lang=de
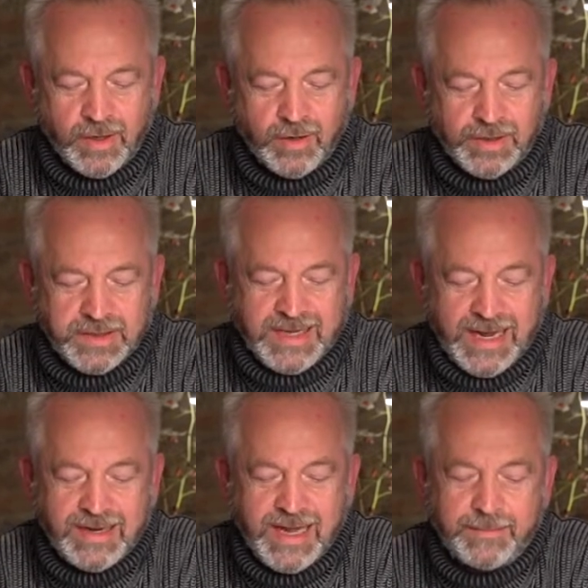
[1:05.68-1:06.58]
Und das
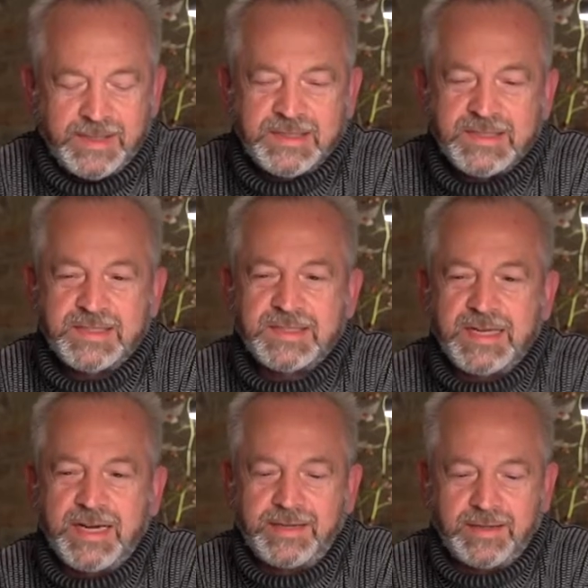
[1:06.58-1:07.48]
Karlgeheimnis ist
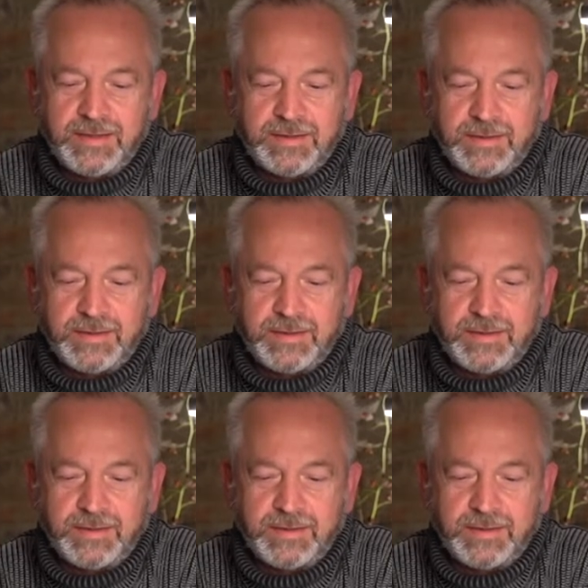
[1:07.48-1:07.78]
eine